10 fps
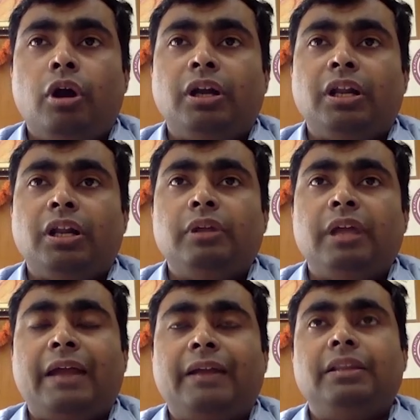যে হঠাৎ
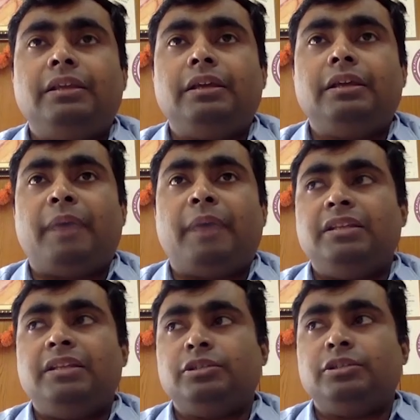করে একটা দিকে
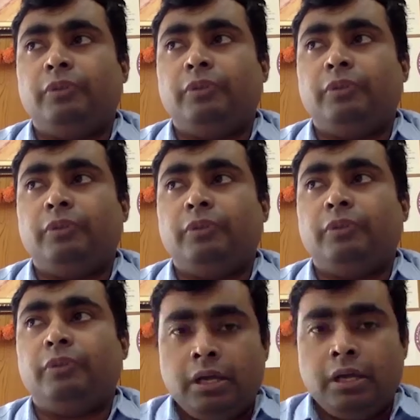প্যারালিসিস হয়ে যাওয়া
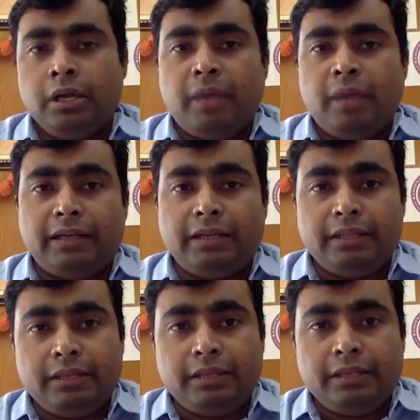বা একটা
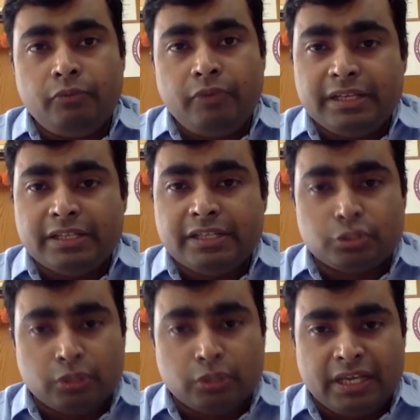দিকে উইকনেস
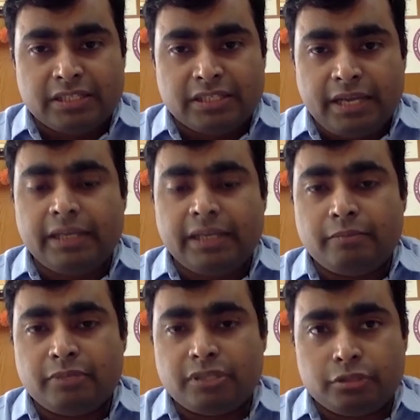চলে আসা এটাকে
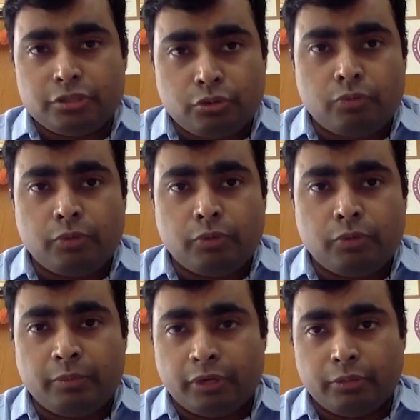আমি স্ট্রোক
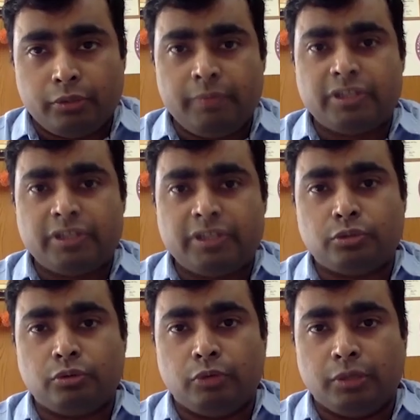বলে মনে করি বা
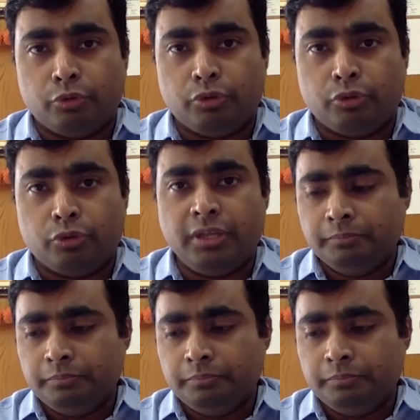স্ট্রোক বলে বুঝি